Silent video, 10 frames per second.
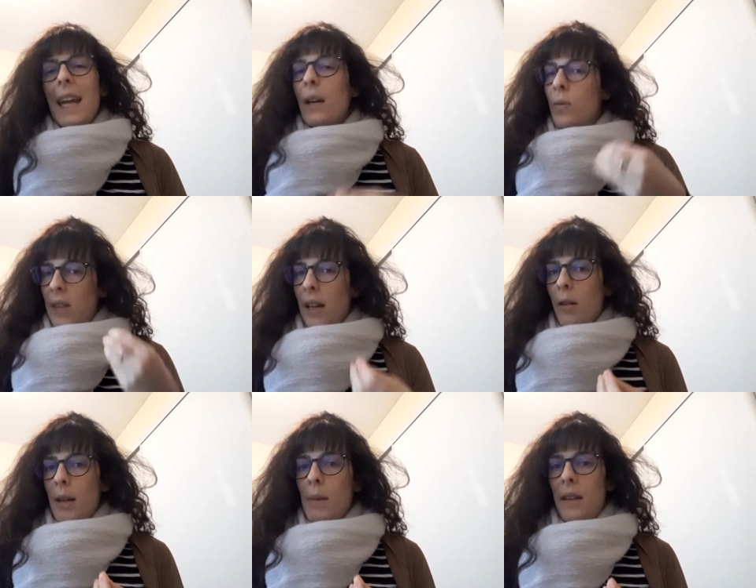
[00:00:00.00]
écoutez
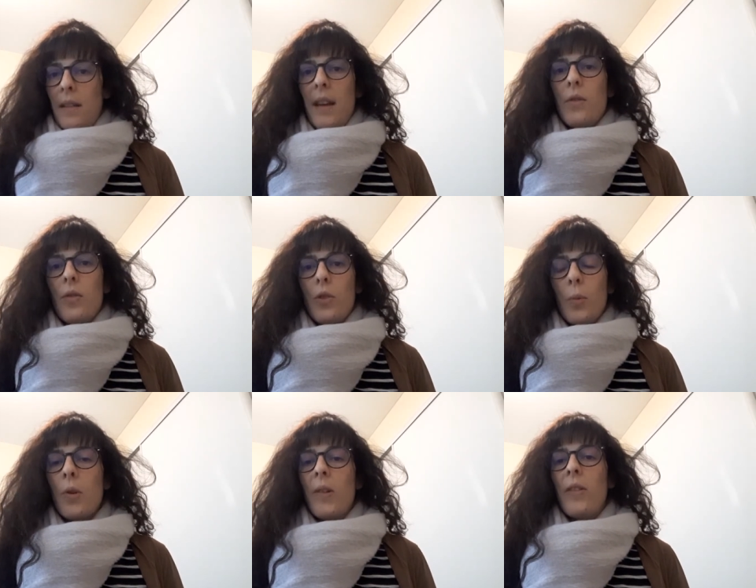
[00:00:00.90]
quand même les détails de ce que
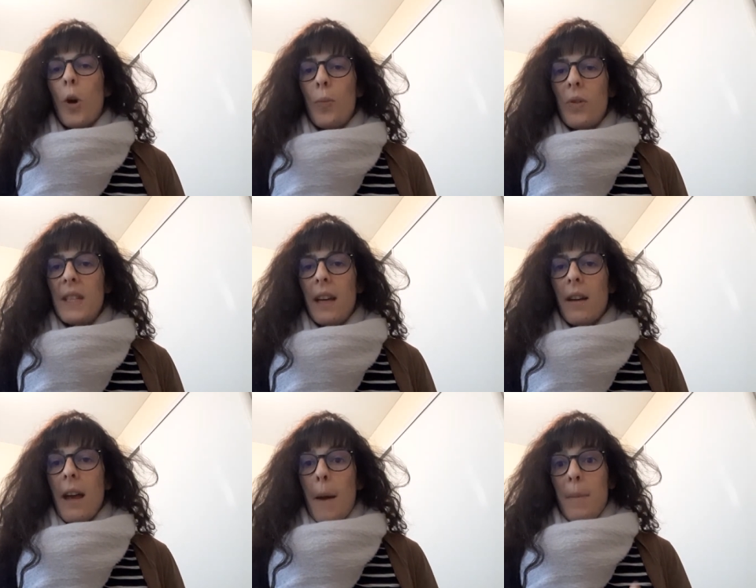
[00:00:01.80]
le professeur peut
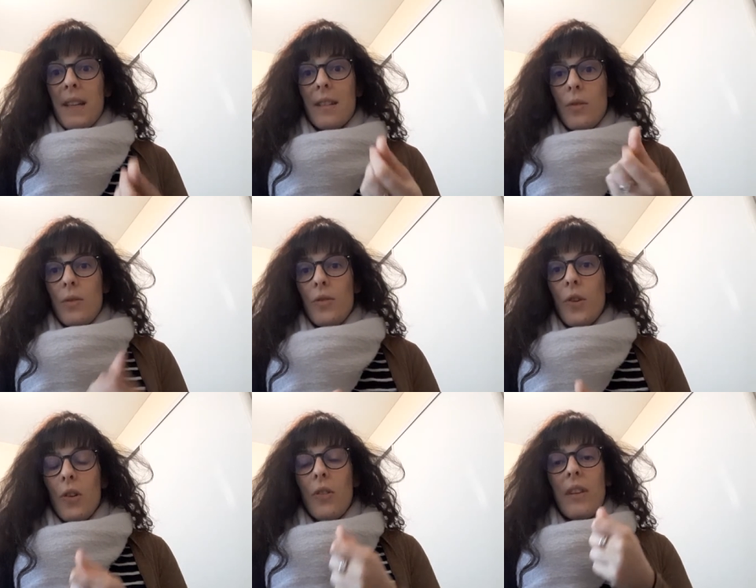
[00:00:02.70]
dire parce que
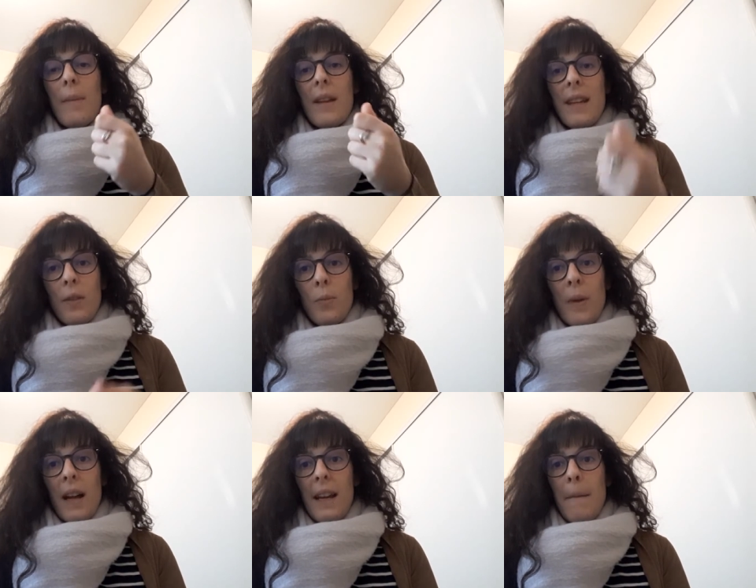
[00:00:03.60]
dans sa manière de
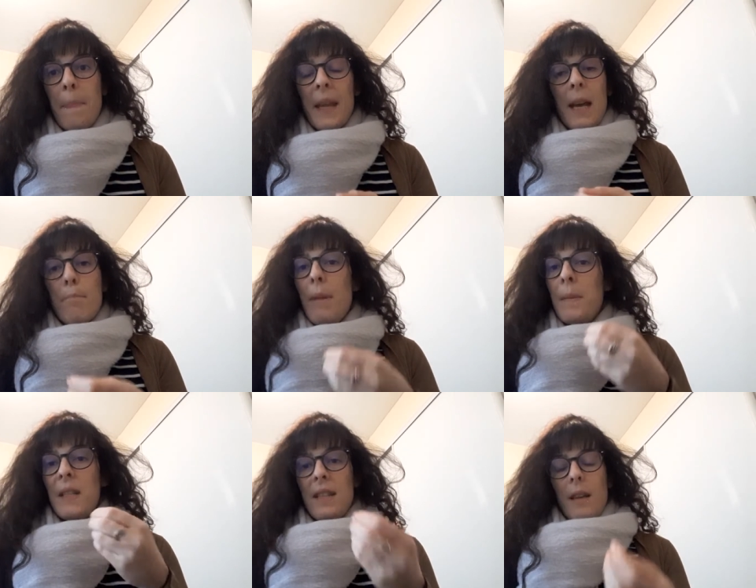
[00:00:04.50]
parler,
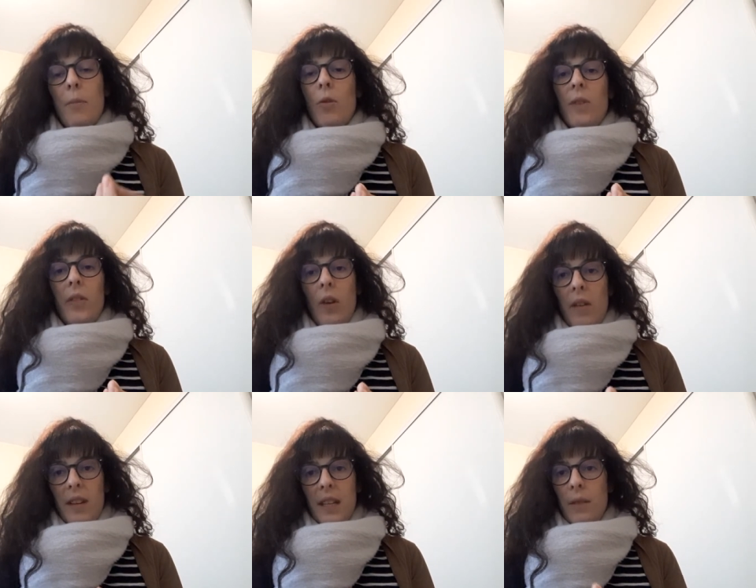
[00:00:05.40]
même si c'est un professeur
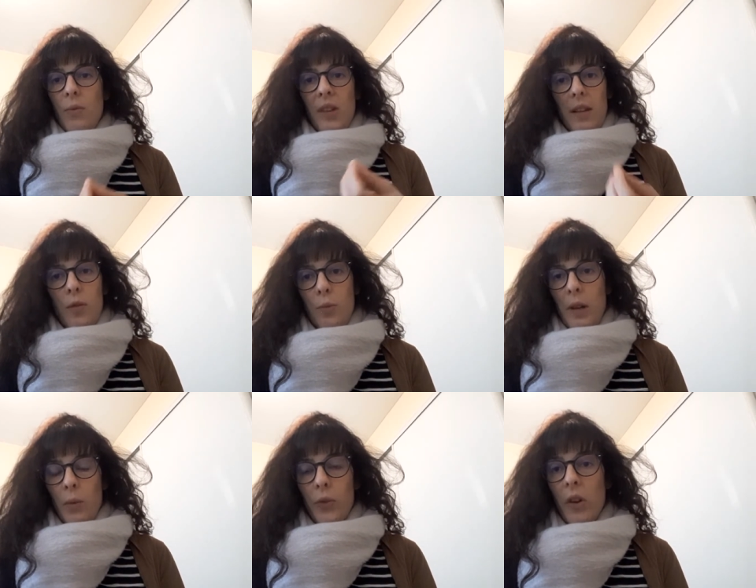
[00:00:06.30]
avec qui vous êtes
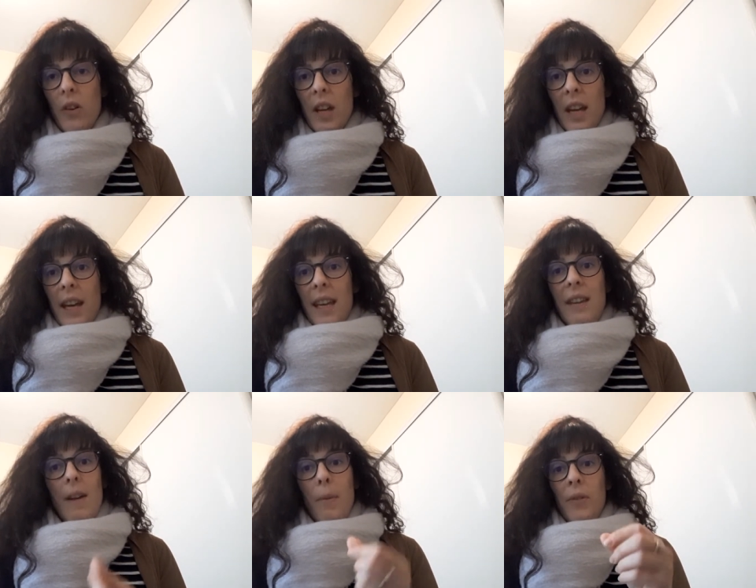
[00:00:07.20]
depuis longtemps,
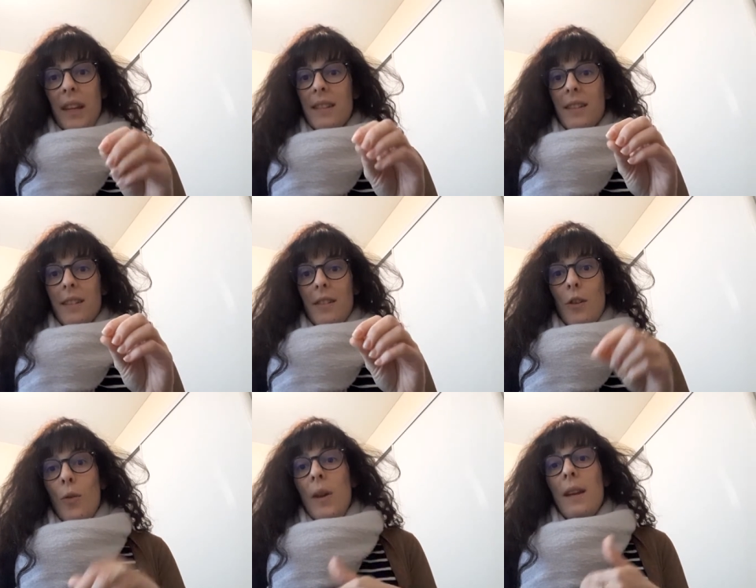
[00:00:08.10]
il va peut-être
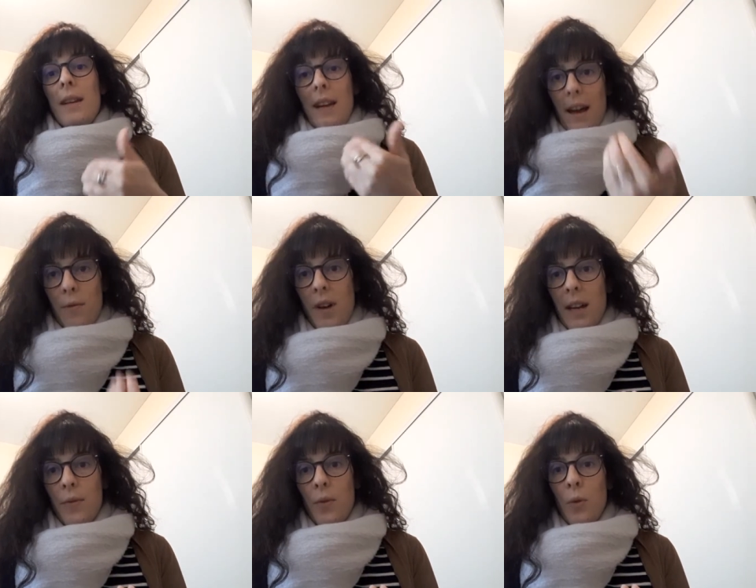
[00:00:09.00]
lui avoir
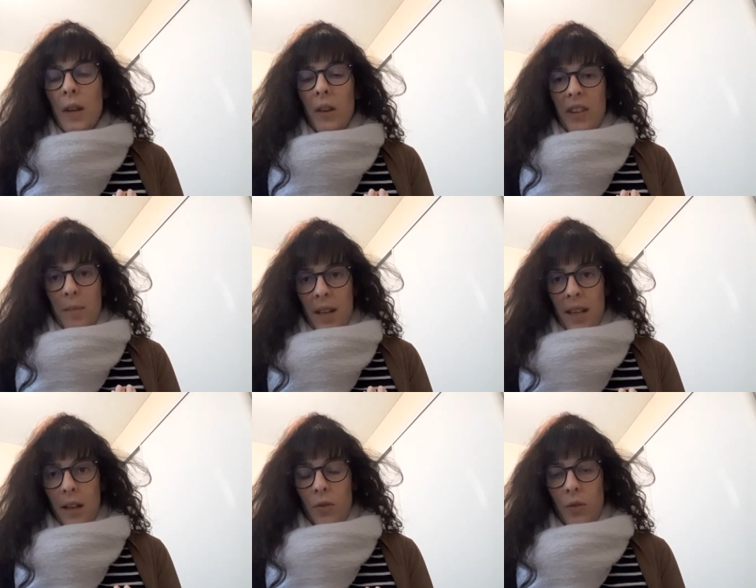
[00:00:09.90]
évolué dans sa
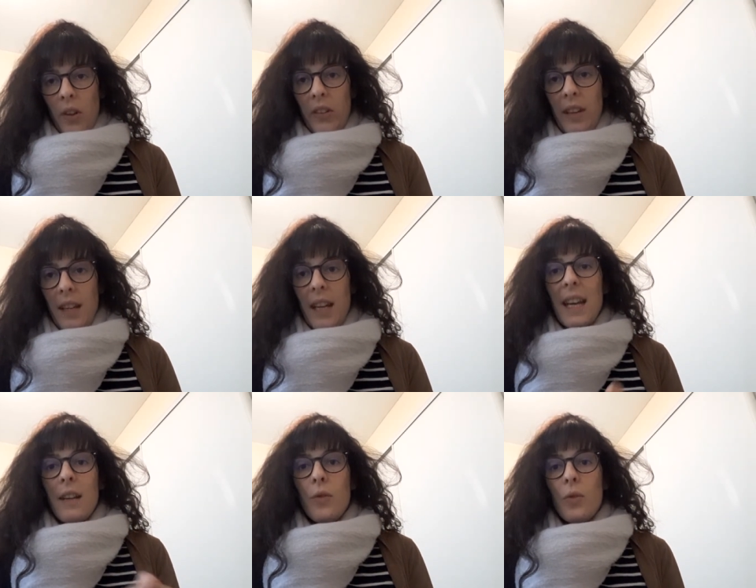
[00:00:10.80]
manière d'enseigner
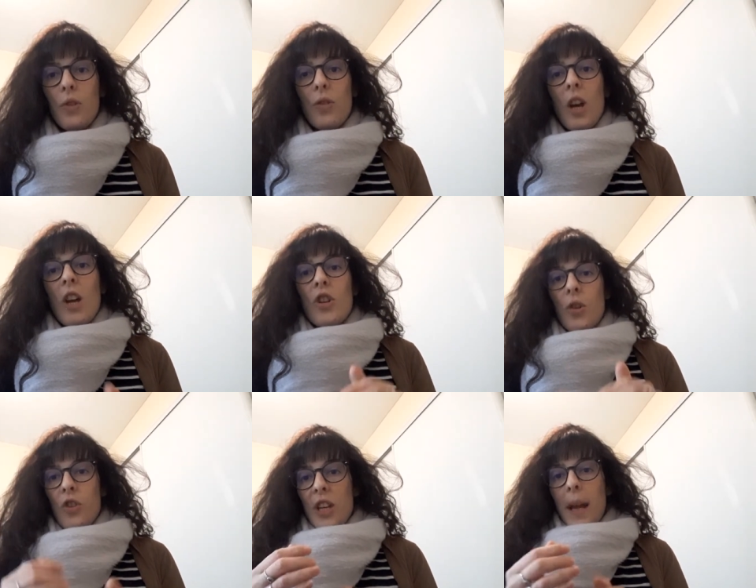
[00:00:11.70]
et donc
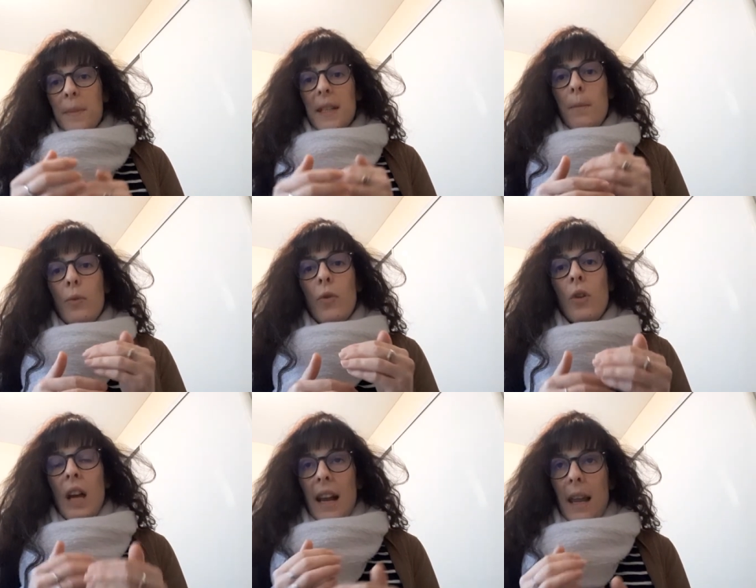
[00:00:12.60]
changer un petit
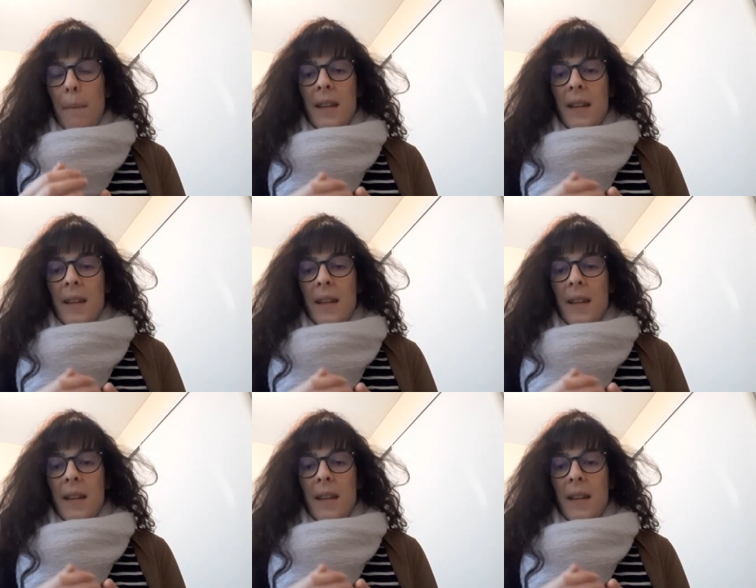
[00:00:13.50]
peu la